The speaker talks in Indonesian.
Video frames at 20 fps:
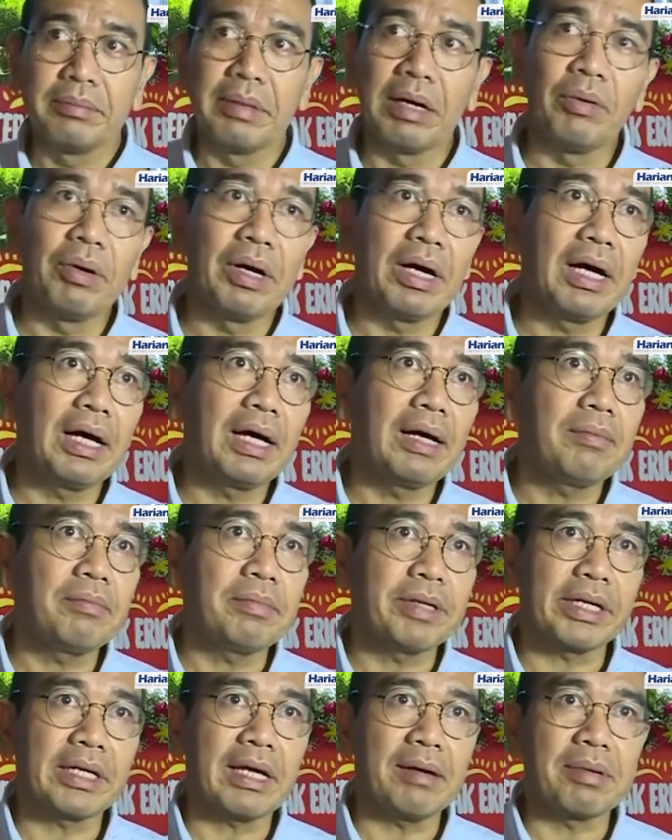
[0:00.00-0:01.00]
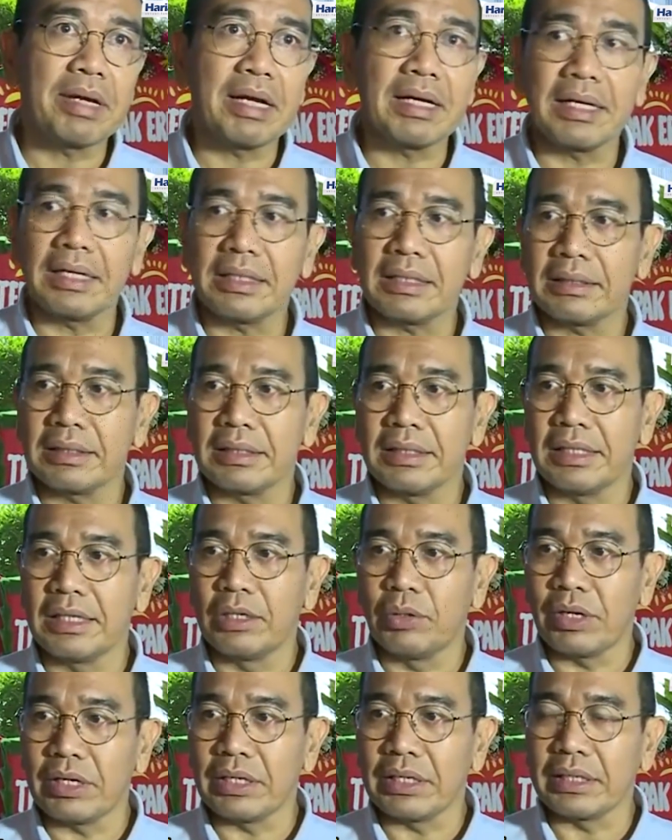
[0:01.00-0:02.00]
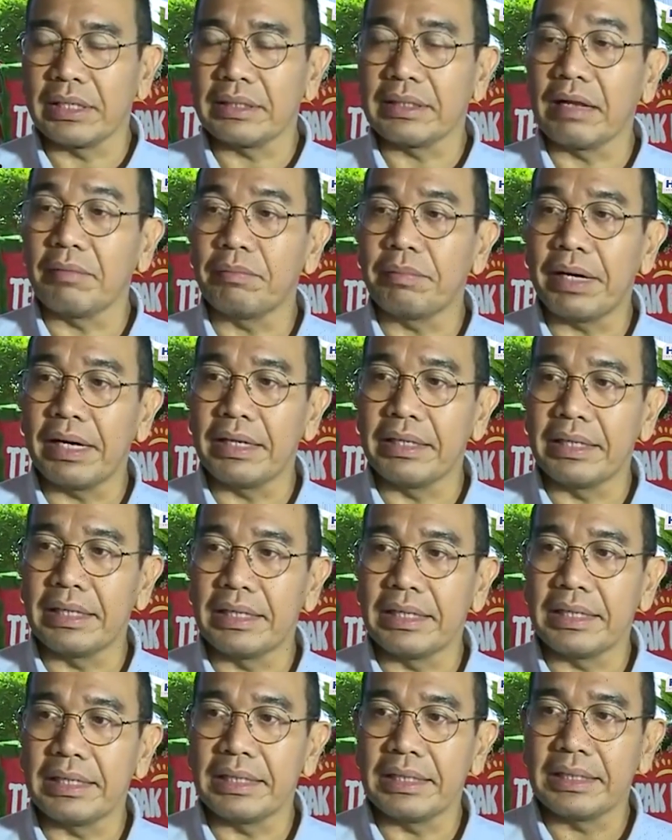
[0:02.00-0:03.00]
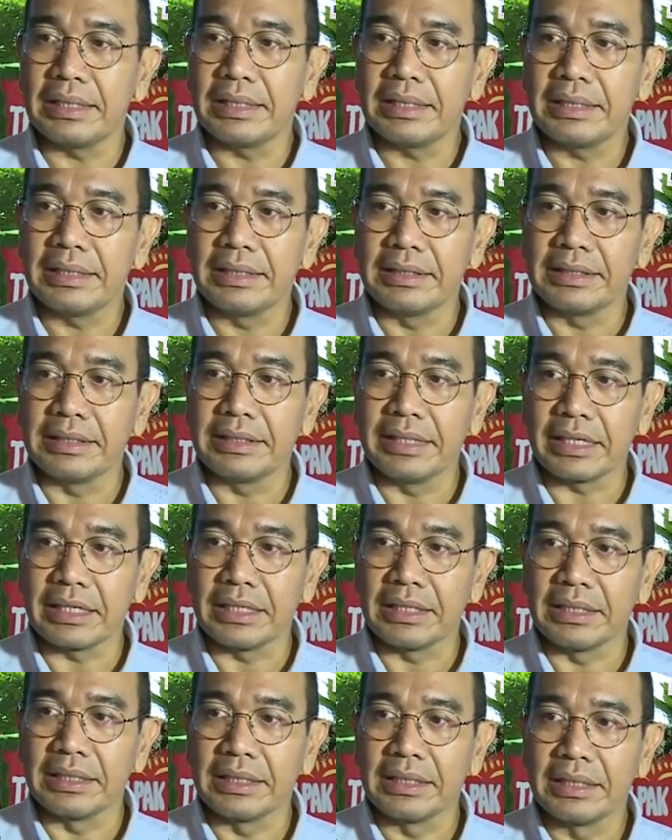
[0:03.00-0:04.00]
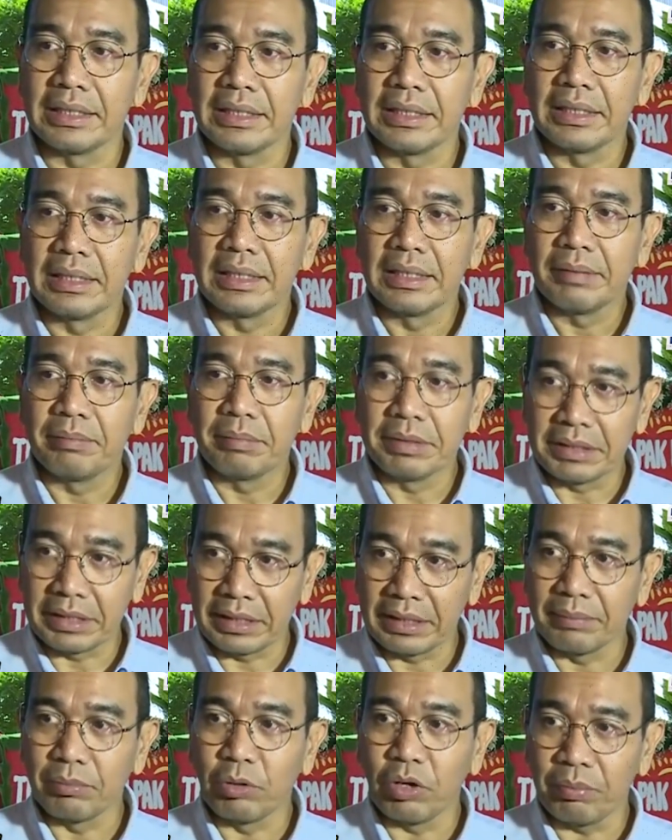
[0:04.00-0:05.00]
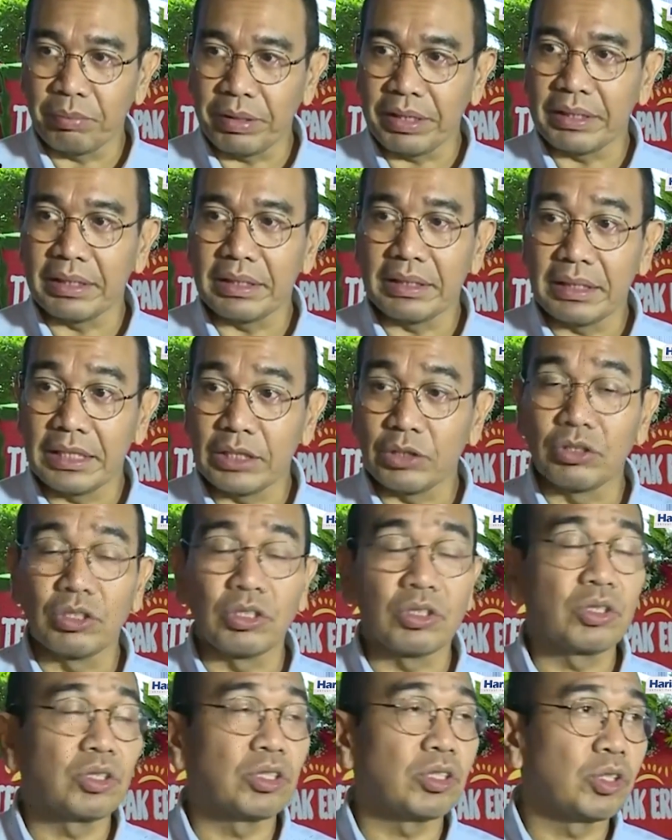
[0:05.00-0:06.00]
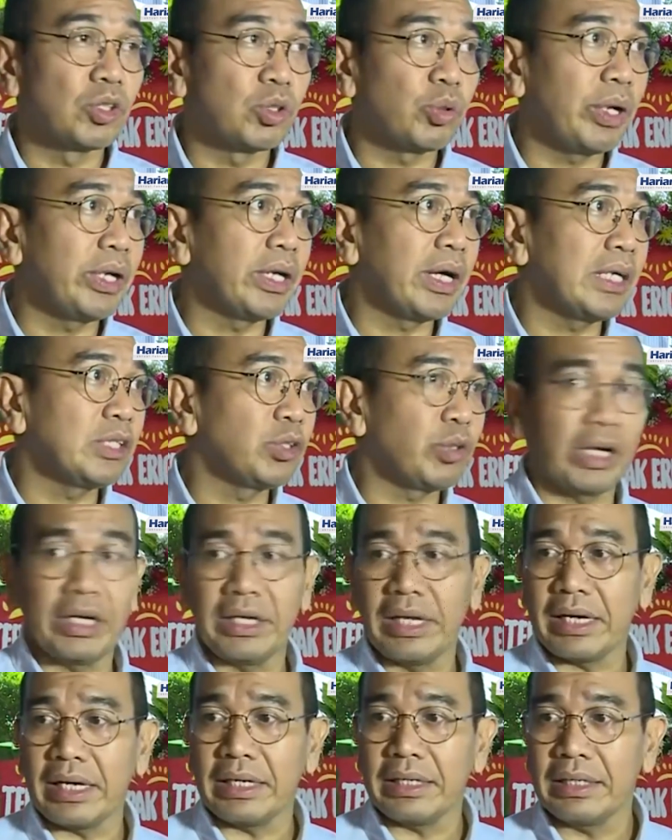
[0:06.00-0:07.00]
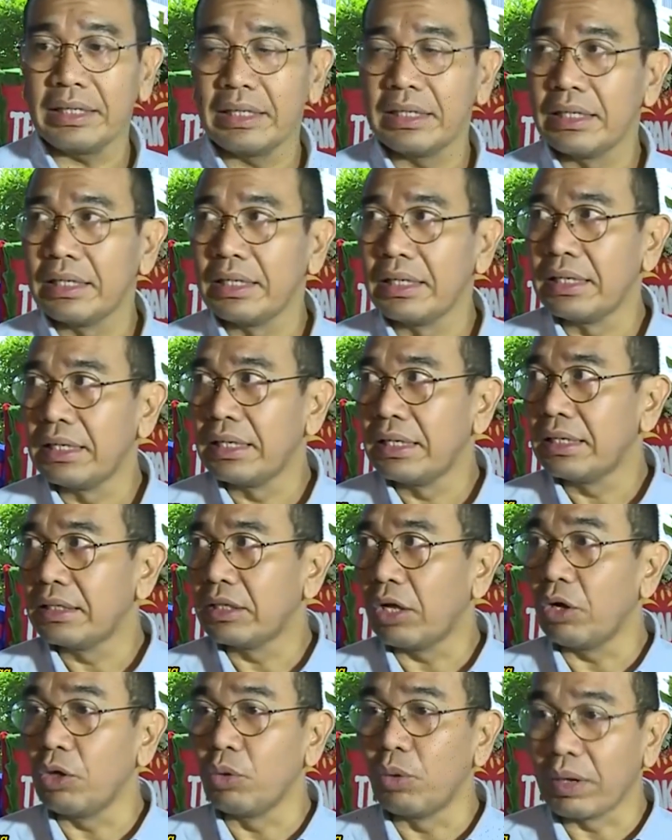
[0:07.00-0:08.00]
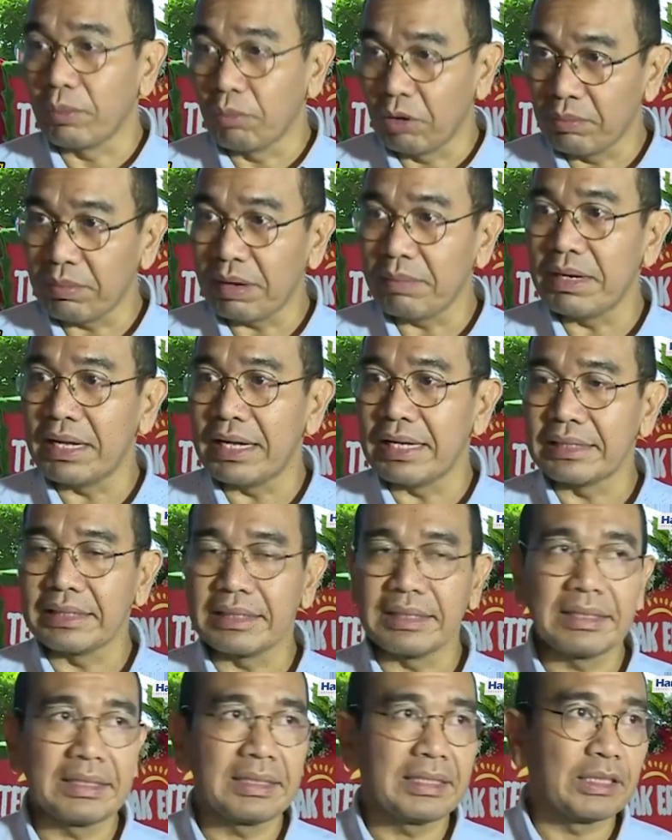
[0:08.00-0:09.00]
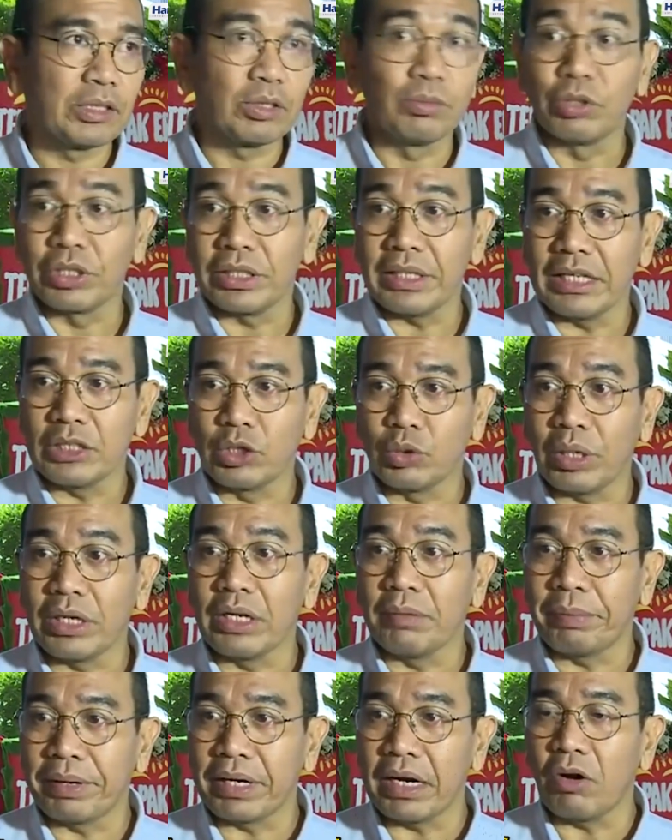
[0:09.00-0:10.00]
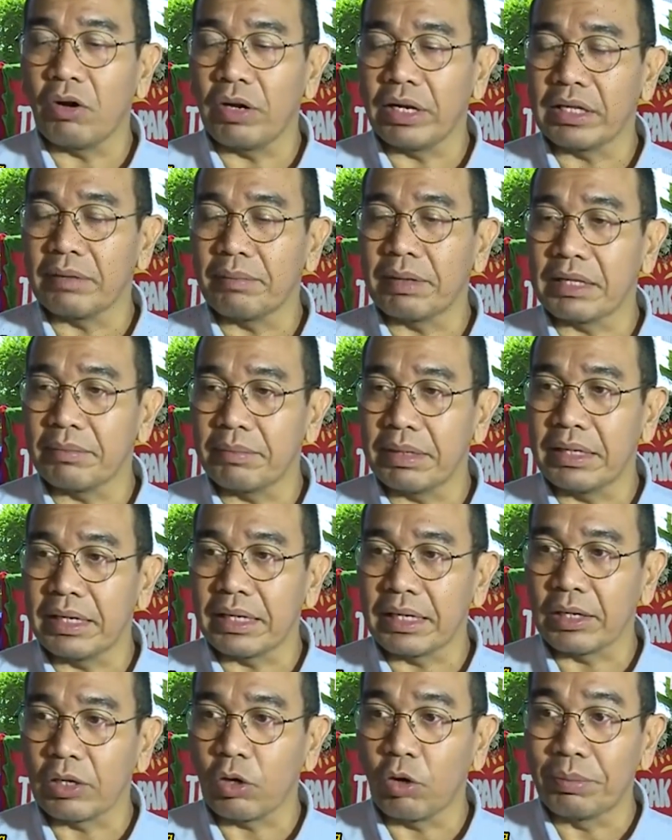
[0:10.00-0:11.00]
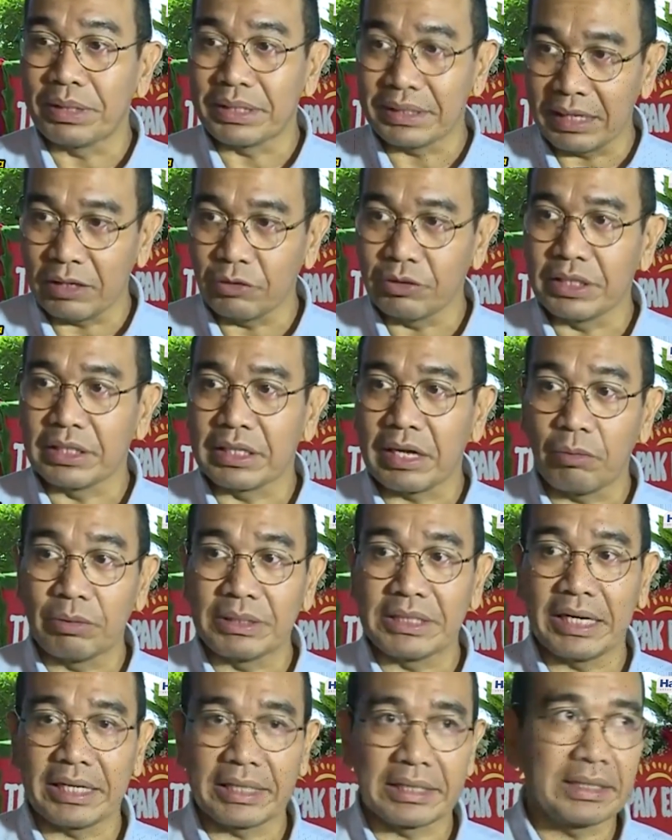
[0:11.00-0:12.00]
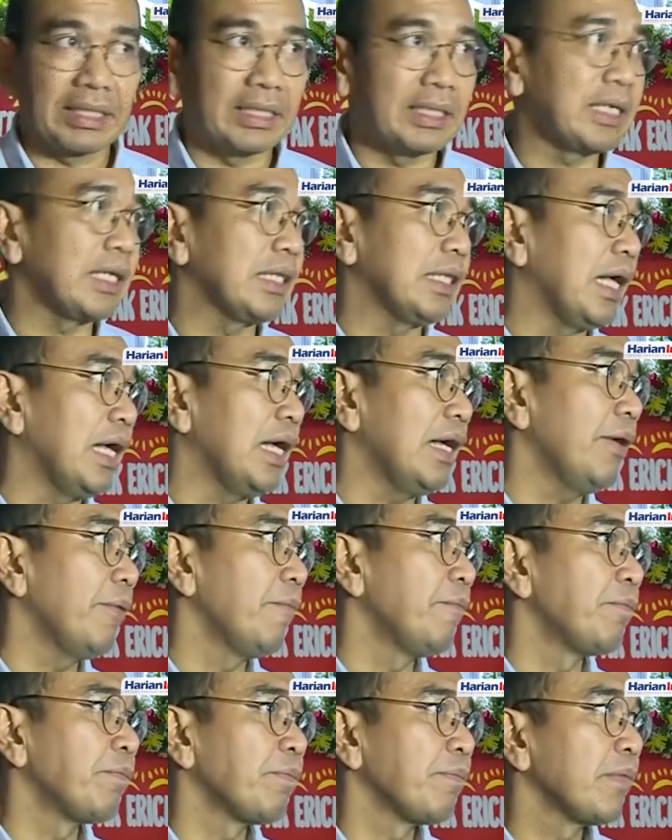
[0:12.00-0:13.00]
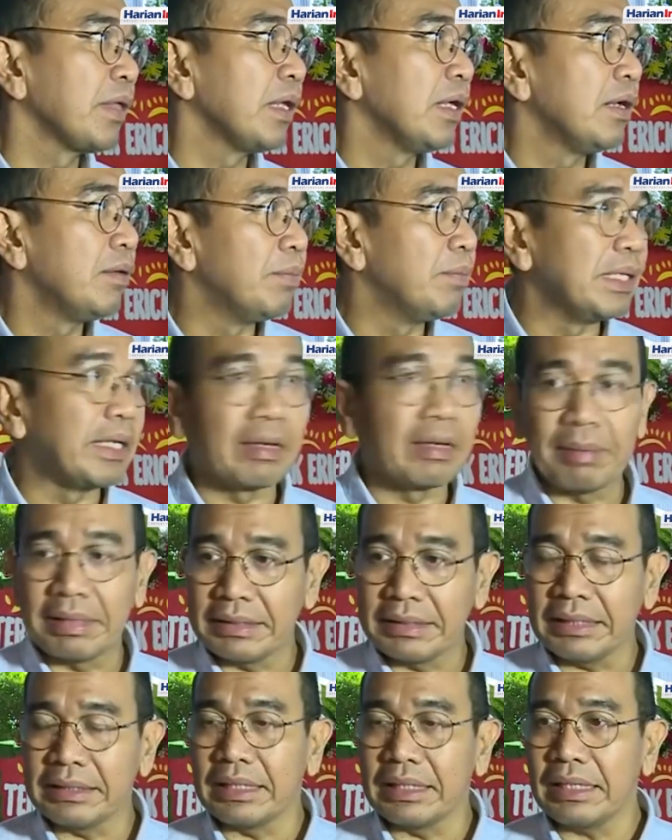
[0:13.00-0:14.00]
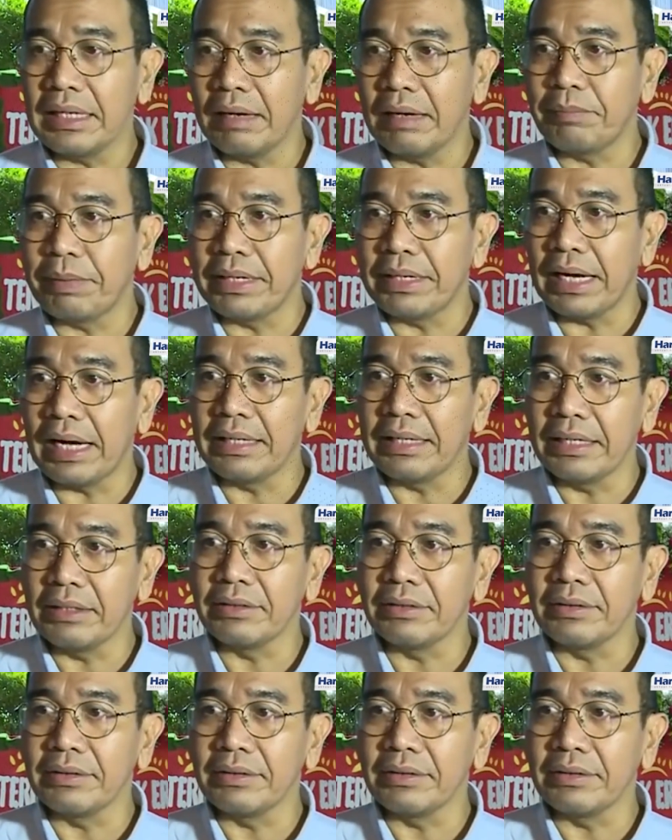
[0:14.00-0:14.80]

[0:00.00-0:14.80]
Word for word: bahwa mereka berangkat ke luar negeri tanpa ada izin dari Menteri BUMN. Itu sesuai dengan surat edaran tahun 2015. Itu mungkin acuan dipegang oleh teman-teman dari Komite Audit Komisaris. Jadi kita menerima saja apa yang ada